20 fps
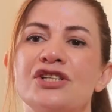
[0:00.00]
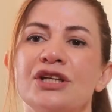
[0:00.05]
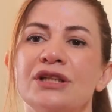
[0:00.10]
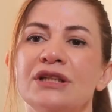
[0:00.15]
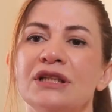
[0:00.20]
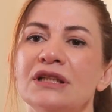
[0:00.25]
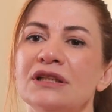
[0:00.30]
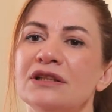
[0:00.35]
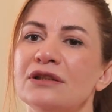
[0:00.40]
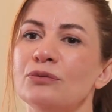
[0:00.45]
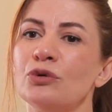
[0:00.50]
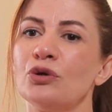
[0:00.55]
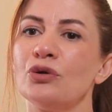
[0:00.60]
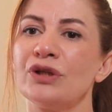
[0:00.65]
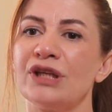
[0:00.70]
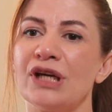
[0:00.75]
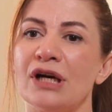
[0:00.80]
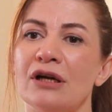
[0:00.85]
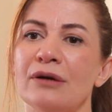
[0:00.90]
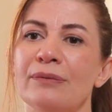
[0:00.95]
Canay Hanım
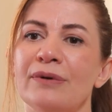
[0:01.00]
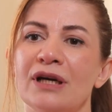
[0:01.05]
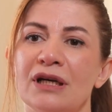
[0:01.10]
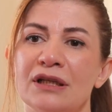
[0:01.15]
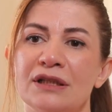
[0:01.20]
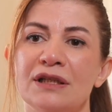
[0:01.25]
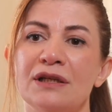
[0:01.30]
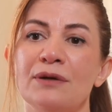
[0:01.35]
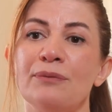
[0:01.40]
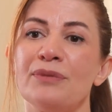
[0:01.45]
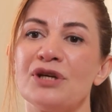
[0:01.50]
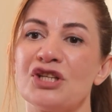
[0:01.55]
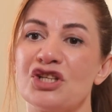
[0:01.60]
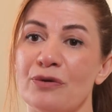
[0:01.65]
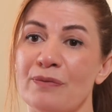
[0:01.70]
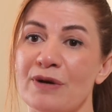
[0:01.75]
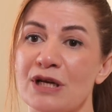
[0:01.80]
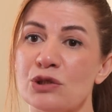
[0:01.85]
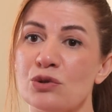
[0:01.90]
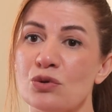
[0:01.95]
Hünkar Beğendi'nin
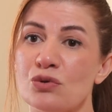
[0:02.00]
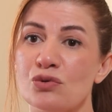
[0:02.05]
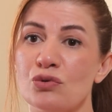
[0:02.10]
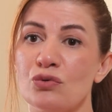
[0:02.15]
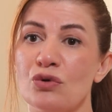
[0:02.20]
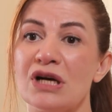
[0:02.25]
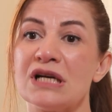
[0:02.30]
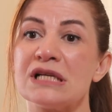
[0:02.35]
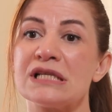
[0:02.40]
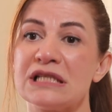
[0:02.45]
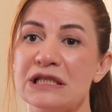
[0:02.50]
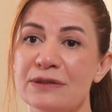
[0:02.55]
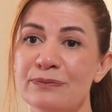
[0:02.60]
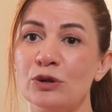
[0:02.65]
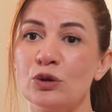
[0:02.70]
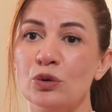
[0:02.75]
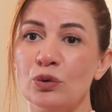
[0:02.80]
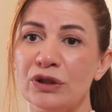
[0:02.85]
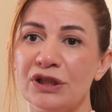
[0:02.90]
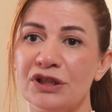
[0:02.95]
beşamel sosunu hazır
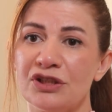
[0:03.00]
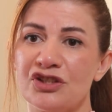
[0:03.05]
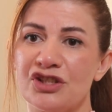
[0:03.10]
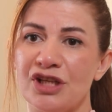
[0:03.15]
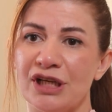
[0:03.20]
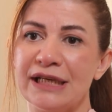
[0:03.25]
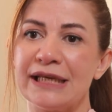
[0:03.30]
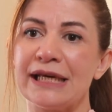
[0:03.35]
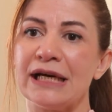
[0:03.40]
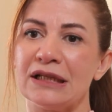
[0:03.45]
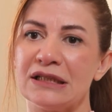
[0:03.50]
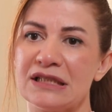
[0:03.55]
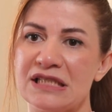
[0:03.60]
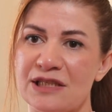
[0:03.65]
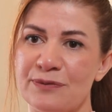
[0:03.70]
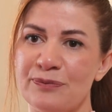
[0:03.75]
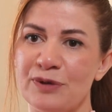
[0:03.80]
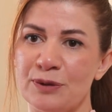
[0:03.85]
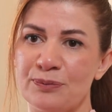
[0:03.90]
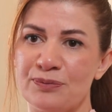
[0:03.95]
mı kullanacak,
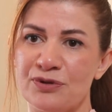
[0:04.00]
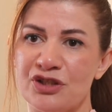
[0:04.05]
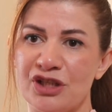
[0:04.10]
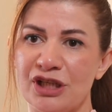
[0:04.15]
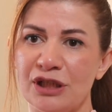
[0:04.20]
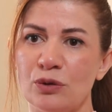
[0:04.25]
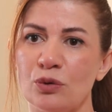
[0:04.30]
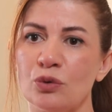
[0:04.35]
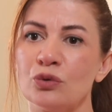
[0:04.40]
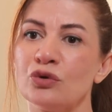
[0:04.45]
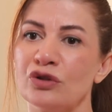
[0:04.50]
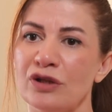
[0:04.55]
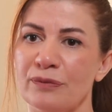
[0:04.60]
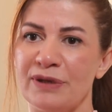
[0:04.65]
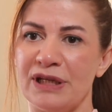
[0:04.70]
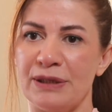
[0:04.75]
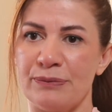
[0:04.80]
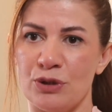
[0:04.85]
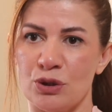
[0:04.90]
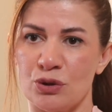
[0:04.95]
kendisi mi yapacak onu da
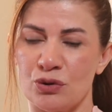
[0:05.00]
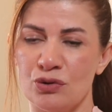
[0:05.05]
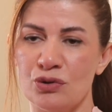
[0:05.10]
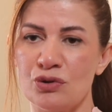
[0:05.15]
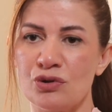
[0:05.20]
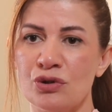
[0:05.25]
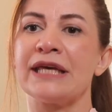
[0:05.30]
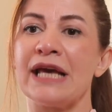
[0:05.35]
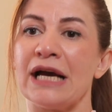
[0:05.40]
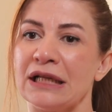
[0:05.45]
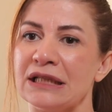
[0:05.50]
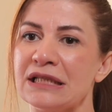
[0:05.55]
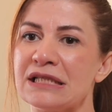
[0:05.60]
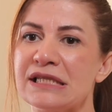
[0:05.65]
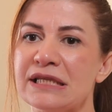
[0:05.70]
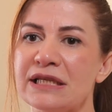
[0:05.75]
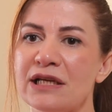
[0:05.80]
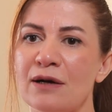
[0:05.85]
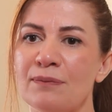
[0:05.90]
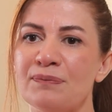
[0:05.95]
bilmiyoruz.
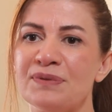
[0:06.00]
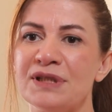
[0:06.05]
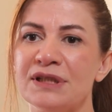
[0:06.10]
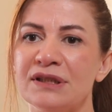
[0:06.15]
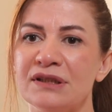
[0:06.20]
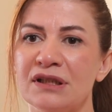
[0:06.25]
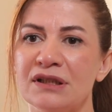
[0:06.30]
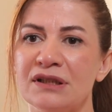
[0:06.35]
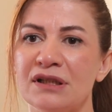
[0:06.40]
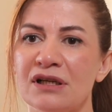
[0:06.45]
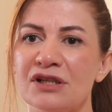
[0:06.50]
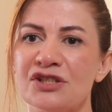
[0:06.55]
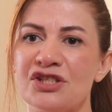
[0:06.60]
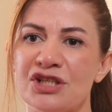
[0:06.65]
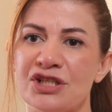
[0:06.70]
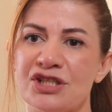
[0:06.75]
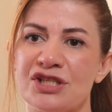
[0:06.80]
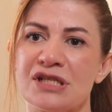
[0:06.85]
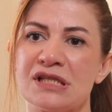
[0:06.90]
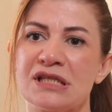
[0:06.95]
Kendisi yaptığında da
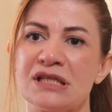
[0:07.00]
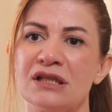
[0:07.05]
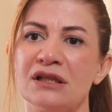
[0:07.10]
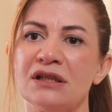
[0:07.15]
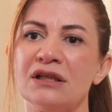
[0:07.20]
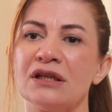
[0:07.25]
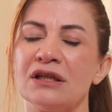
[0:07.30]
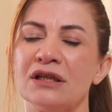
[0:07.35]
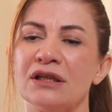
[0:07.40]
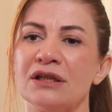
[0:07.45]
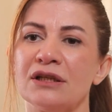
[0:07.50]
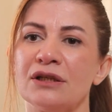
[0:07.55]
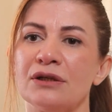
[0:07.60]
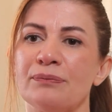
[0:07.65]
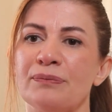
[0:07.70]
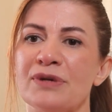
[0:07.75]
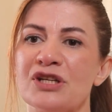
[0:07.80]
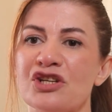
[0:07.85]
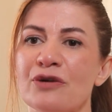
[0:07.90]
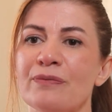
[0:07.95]
açıkçası
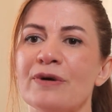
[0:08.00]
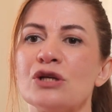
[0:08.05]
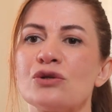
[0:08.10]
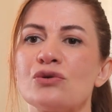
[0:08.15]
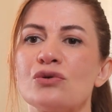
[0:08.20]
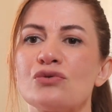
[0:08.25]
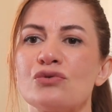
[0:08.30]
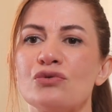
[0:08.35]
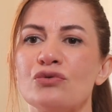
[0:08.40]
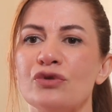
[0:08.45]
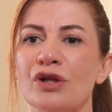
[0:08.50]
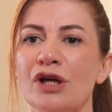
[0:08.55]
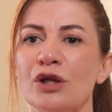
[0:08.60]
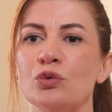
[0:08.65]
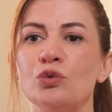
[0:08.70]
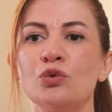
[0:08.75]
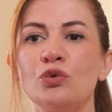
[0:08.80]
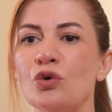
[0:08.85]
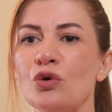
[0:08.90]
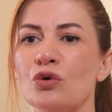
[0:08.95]
e, beşamel
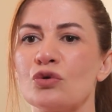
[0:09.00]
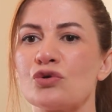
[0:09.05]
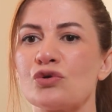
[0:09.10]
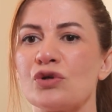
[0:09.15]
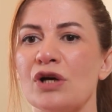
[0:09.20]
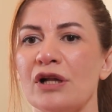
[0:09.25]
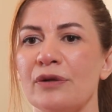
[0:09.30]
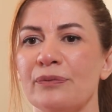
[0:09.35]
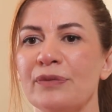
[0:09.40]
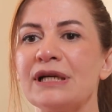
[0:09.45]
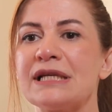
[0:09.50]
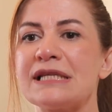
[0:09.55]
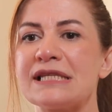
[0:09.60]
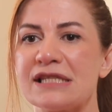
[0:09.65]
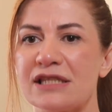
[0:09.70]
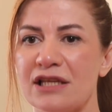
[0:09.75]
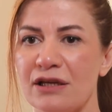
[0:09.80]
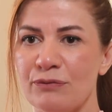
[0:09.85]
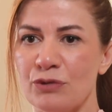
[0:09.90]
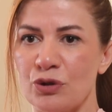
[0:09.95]
sosundan un kokusu almak
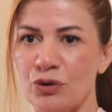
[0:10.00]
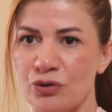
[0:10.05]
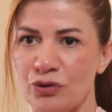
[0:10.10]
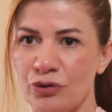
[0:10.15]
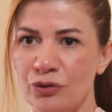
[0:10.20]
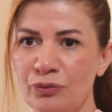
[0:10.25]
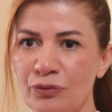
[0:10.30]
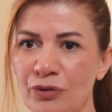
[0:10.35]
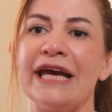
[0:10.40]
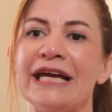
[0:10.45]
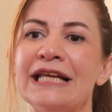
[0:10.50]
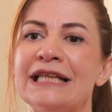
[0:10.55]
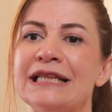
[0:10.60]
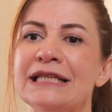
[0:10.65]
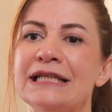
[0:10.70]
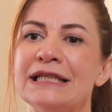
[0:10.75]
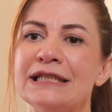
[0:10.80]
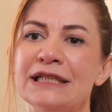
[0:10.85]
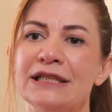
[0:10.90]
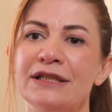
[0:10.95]
istemiyorum.
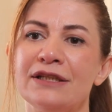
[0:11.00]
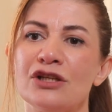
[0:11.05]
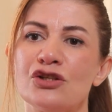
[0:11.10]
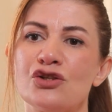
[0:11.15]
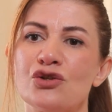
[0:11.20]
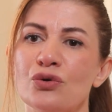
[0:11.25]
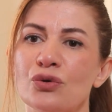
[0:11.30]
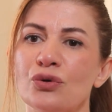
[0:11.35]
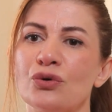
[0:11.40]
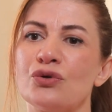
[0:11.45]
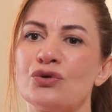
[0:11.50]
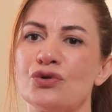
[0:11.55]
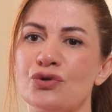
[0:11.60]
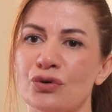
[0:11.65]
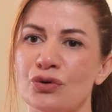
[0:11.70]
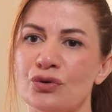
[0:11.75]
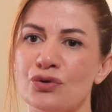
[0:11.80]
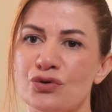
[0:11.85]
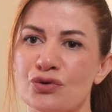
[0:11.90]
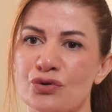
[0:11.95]
Etlerinin de çok
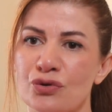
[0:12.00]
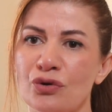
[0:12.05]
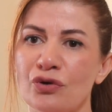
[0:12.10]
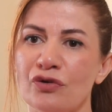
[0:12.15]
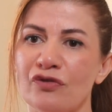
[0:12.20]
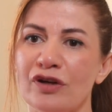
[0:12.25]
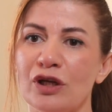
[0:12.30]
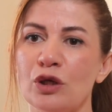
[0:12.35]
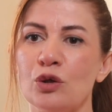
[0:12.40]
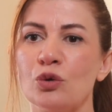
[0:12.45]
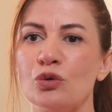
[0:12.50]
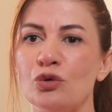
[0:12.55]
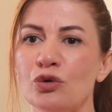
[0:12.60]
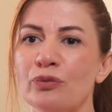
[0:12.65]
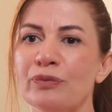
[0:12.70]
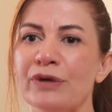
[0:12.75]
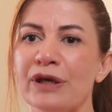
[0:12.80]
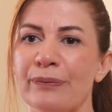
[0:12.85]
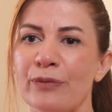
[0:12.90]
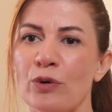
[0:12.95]
küçük küçük ve
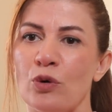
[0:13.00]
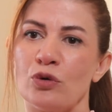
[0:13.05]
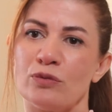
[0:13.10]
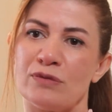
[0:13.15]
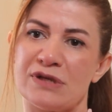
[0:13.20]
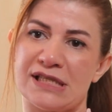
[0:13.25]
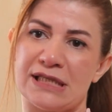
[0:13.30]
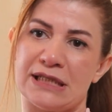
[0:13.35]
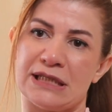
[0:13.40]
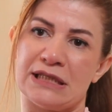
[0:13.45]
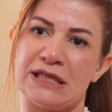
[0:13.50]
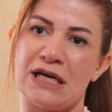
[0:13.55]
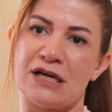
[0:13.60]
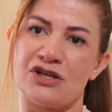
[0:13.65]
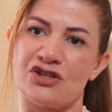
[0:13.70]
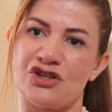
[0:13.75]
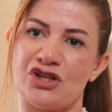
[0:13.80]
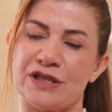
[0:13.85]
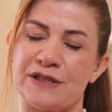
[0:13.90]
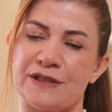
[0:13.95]
lokum gibi olmasını
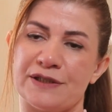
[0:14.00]
tercih